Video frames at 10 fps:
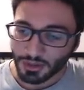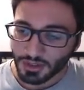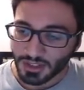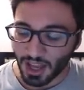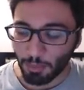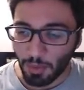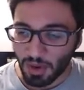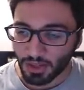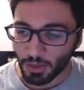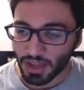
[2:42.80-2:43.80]
T'as pas
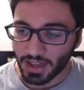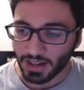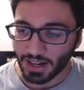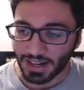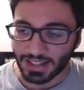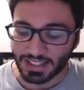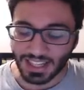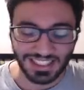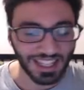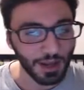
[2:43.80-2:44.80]
mal de R. Hein.
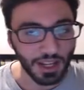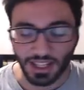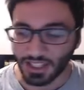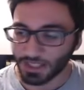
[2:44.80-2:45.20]
Ah, c'est la. Je